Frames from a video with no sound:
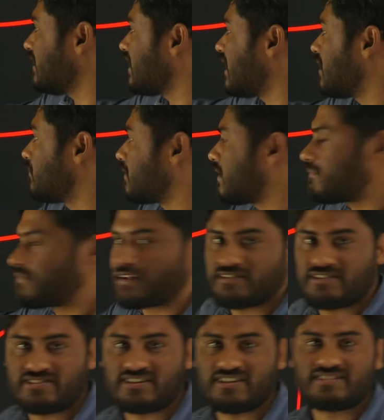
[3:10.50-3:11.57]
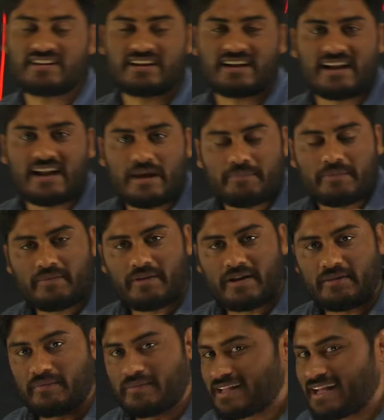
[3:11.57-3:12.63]
यहाँ पर आप रजिस्ट्रेशन करना अपने बारे
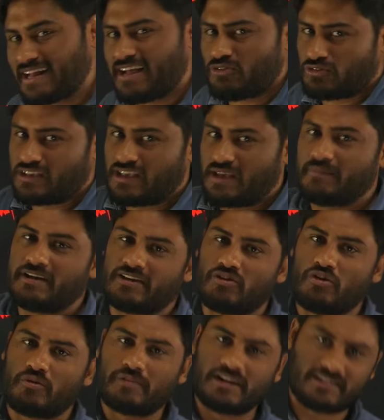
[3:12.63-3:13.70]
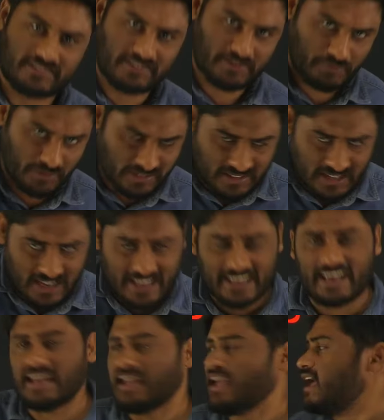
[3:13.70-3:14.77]
में बताना उसकी हम एक नॉमिनल सी फीस
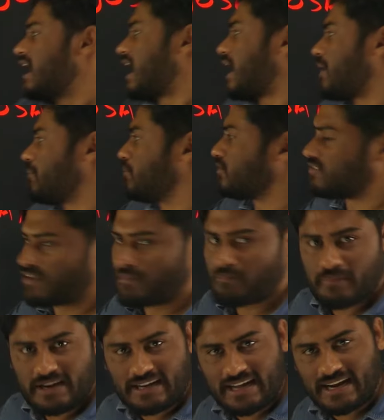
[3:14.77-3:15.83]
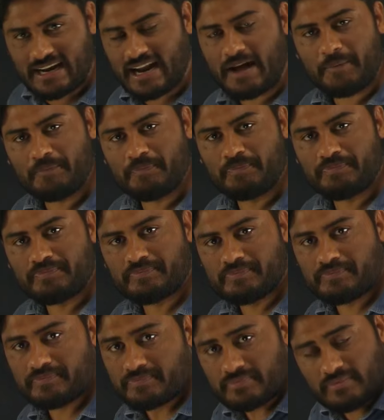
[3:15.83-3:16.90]
लेंगे आप वो सबमिट करना
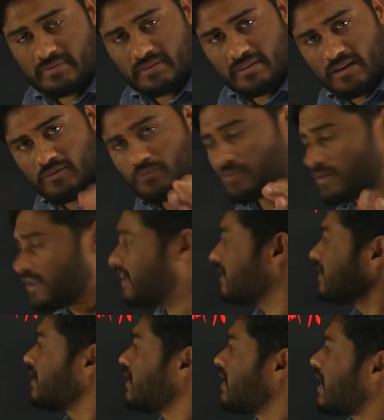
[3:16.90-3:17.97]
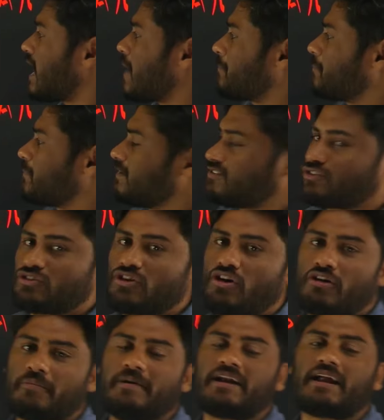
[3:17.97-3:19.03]
फिर आपके जो
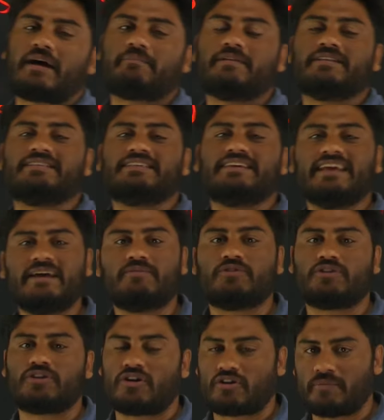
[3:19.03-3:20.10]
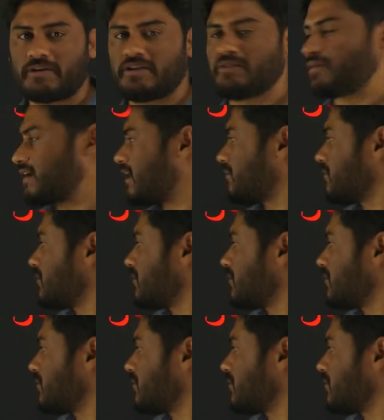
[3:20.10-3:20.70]
डॉक्यूमेंट आपने दिए वो डॉक्यूमेंट वगैरह में